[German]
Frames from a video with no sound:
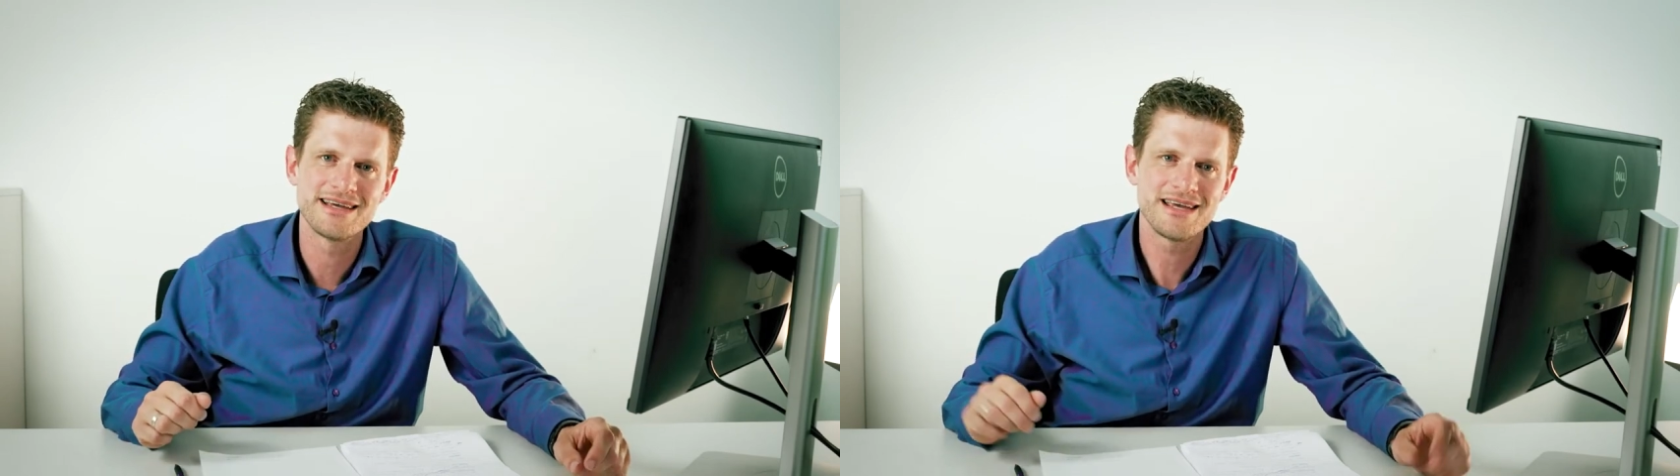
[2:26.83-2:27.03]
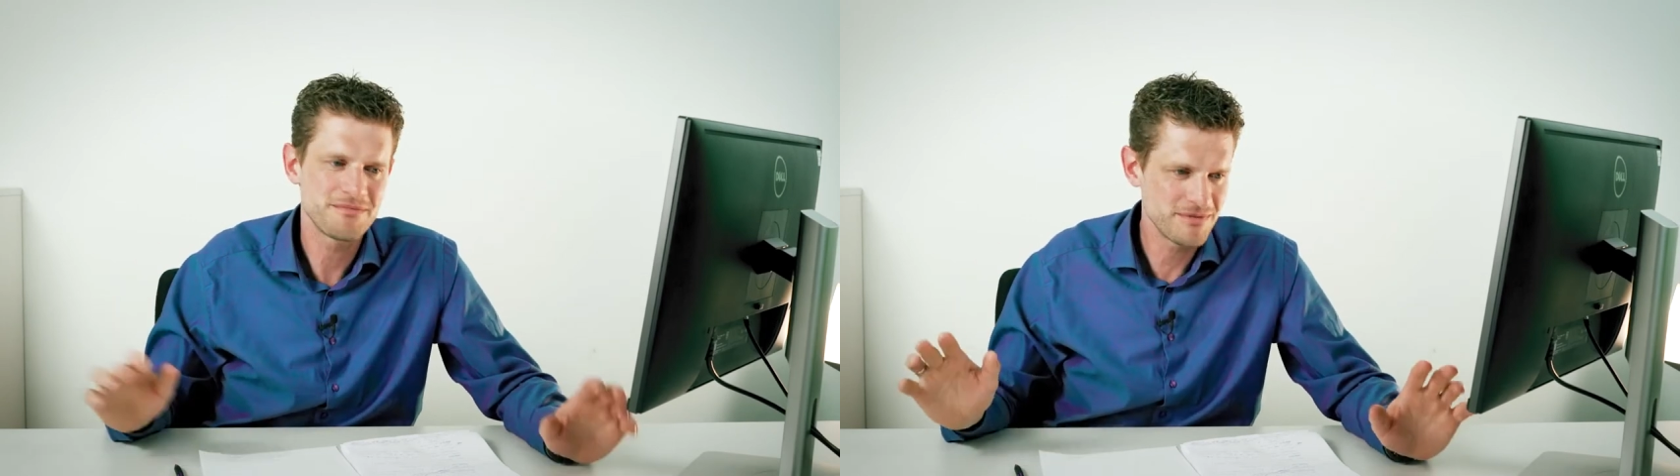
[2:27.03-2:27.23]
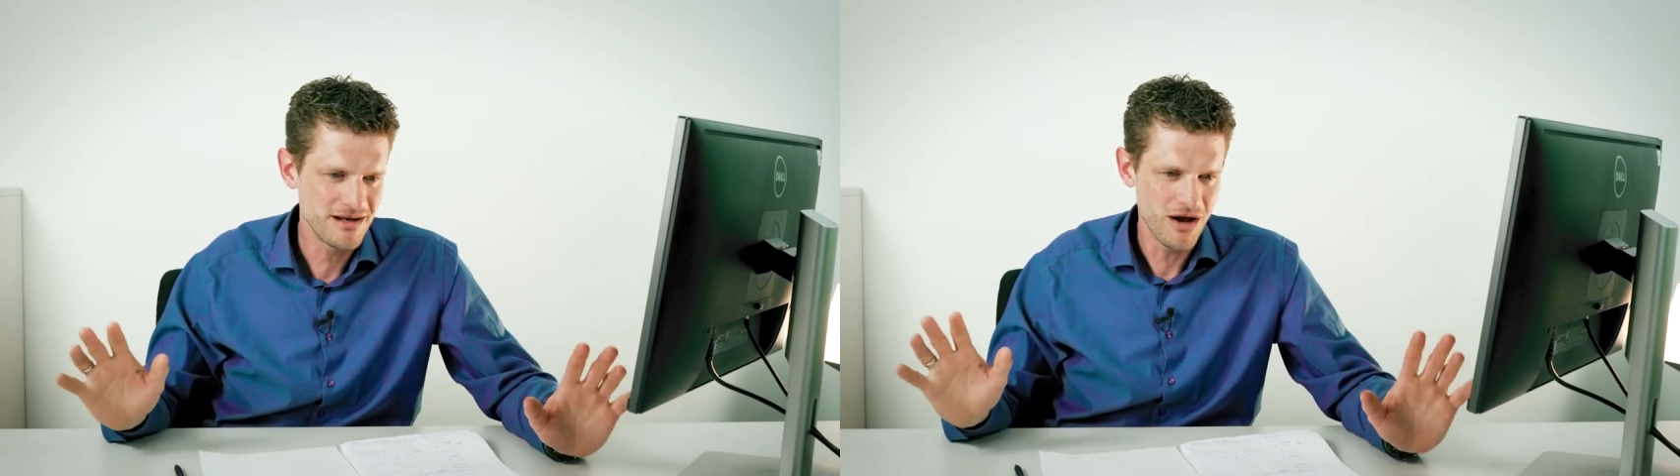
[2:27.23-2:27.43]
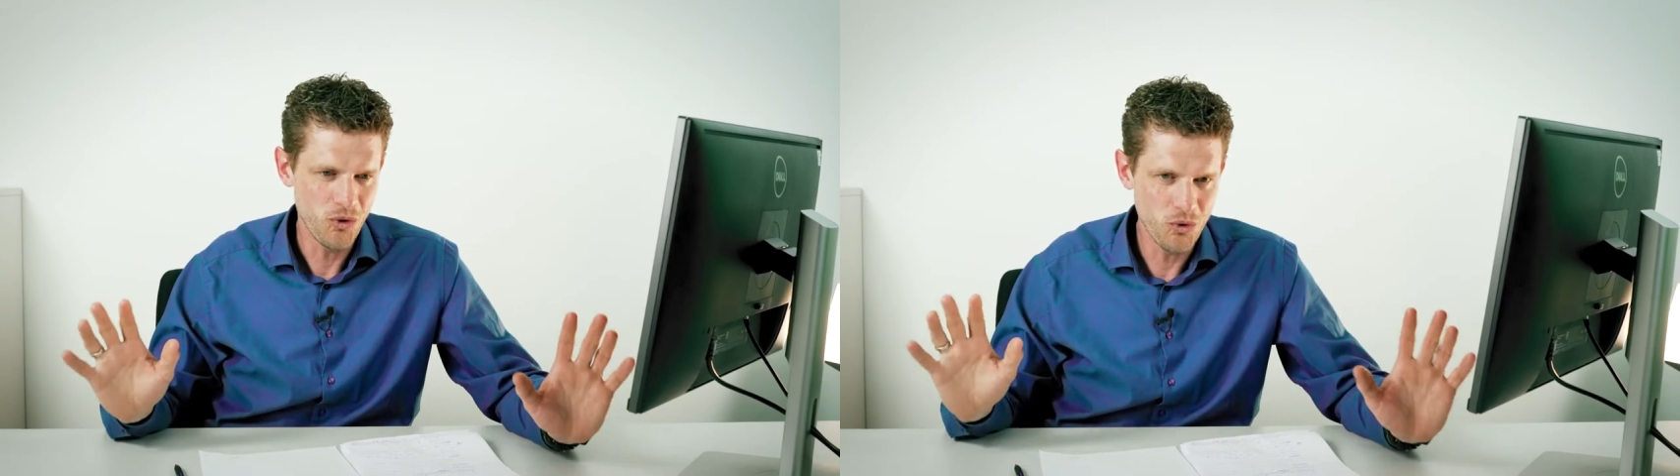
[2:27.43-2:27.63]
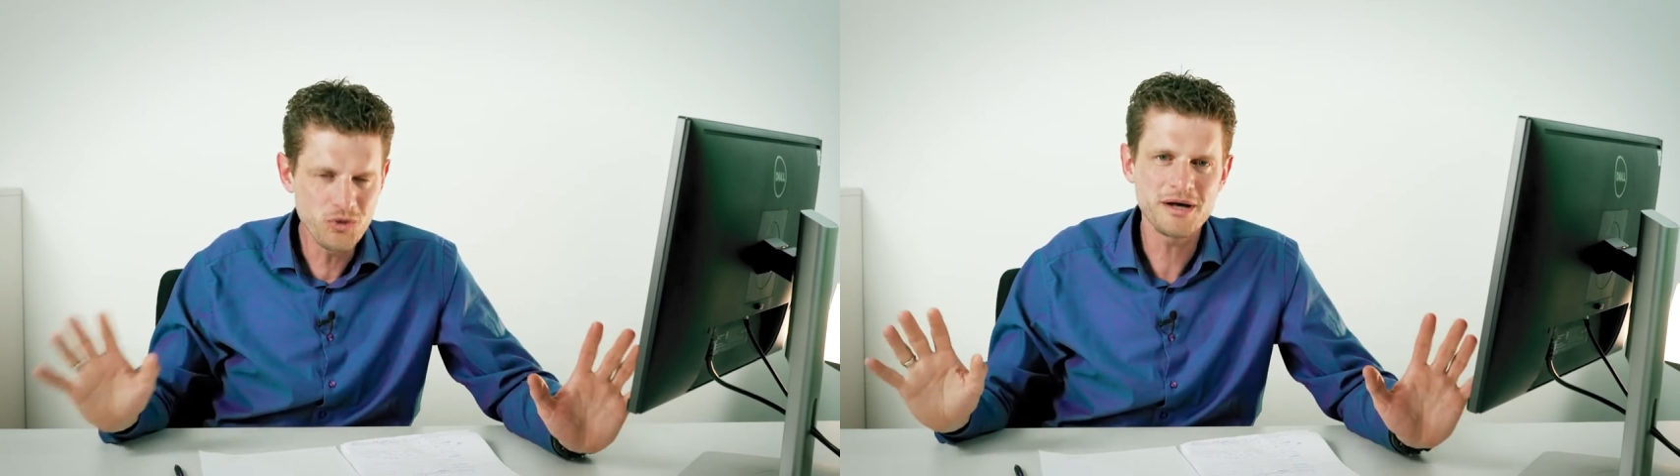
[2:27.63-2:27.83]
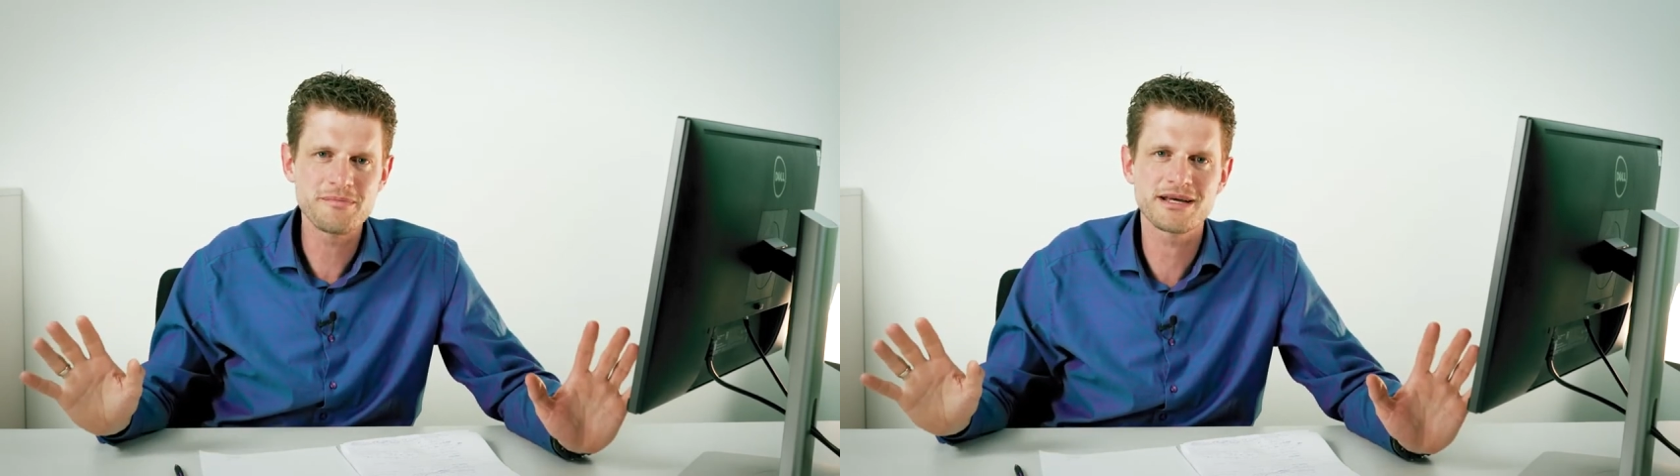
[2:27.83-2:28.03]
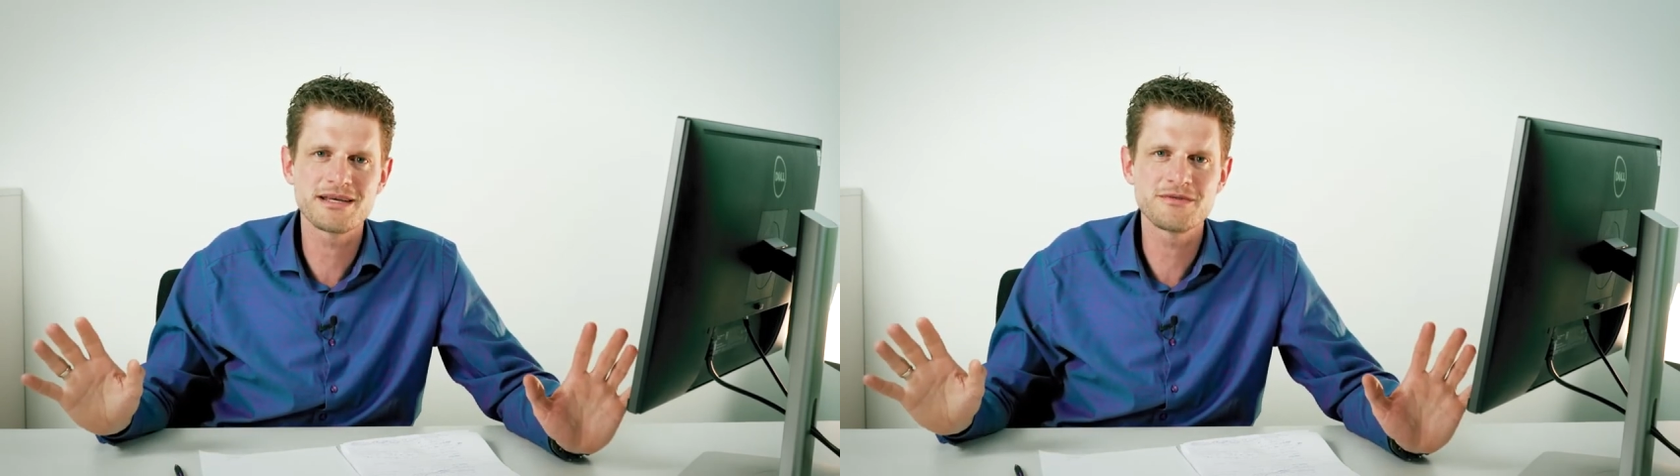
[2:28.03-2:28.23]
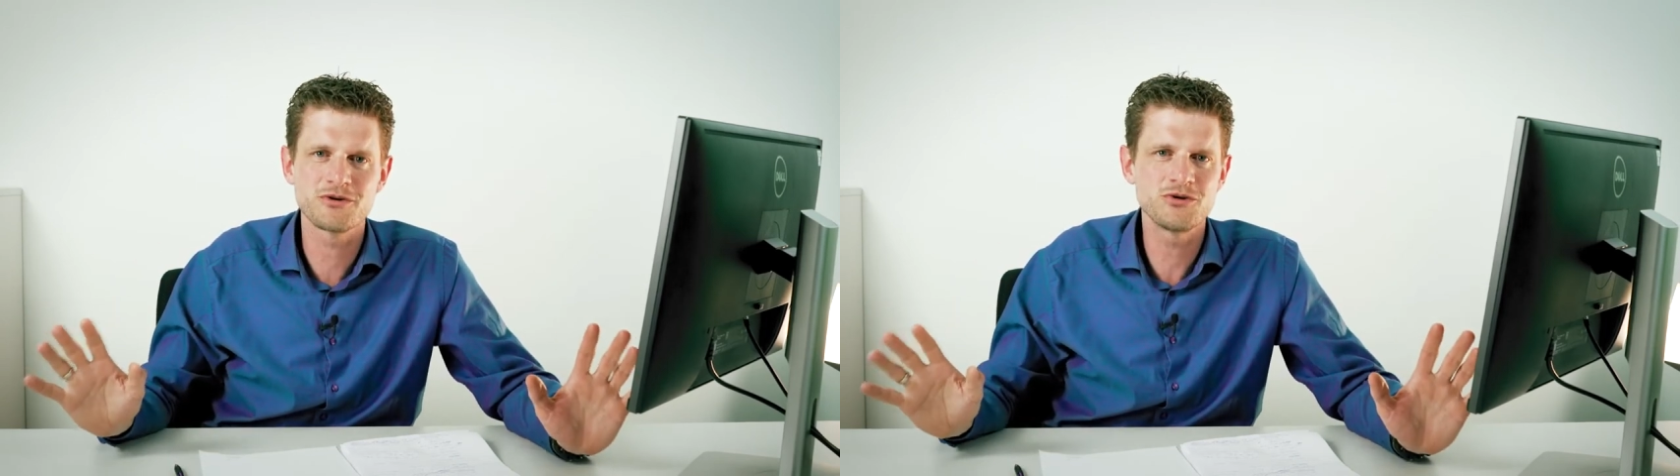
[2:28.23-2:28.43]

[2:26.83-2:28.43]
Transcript: Ich bin unabhängig von